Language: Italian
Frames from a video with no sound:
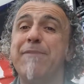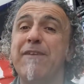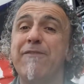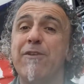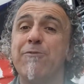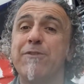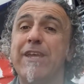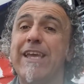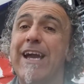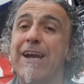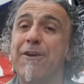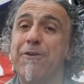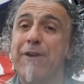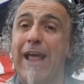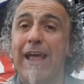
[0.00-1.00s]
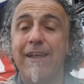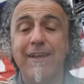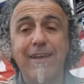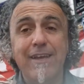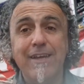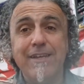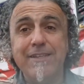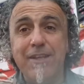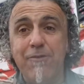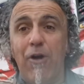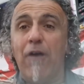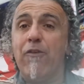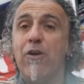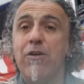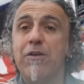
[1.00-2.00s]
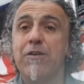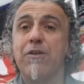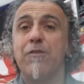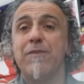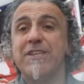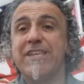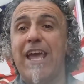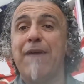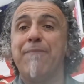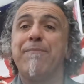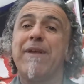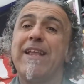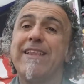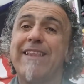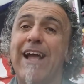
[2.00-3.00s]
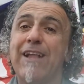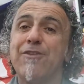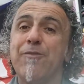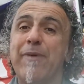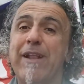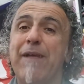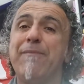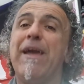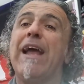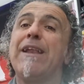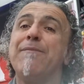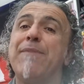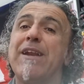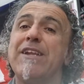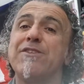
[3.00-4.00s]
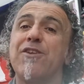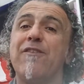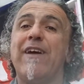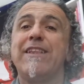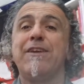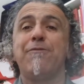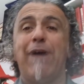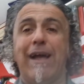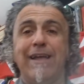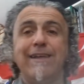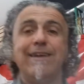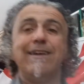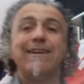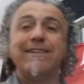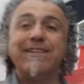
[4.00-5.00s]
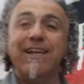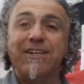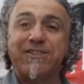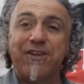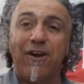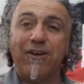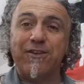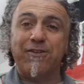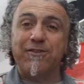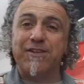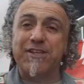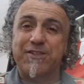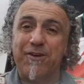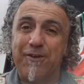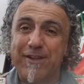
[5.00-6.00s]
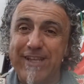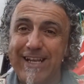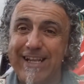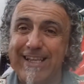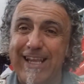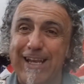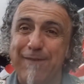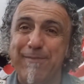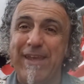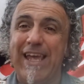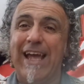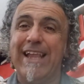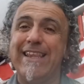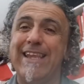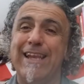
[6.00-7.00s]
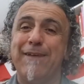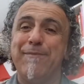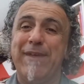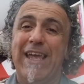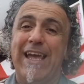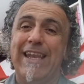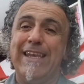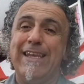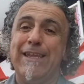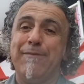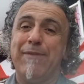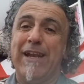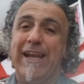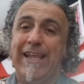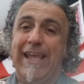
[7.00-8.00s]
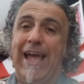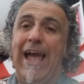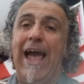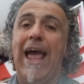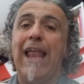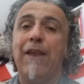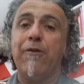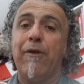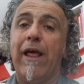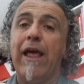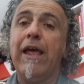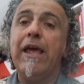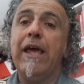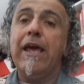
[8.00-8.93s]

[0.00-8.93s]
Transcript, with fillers: benvenuti ancora di nuovo, come sempre, tanto per cambiare, ben ritrovati qua nel solito disordine della mia, della mia libreria. Allora,